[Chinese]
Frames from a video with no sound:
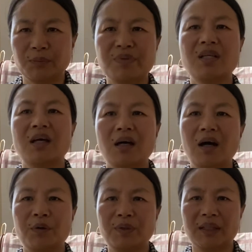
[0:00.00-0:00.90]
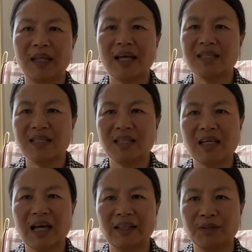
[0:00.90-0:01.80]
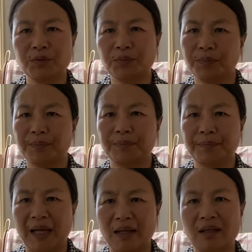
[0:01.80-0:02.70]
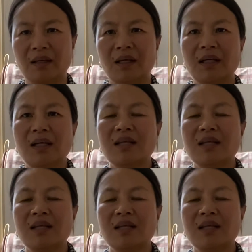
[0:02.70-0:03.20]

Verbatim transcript: 不是很好，有点太欺压那种白领了。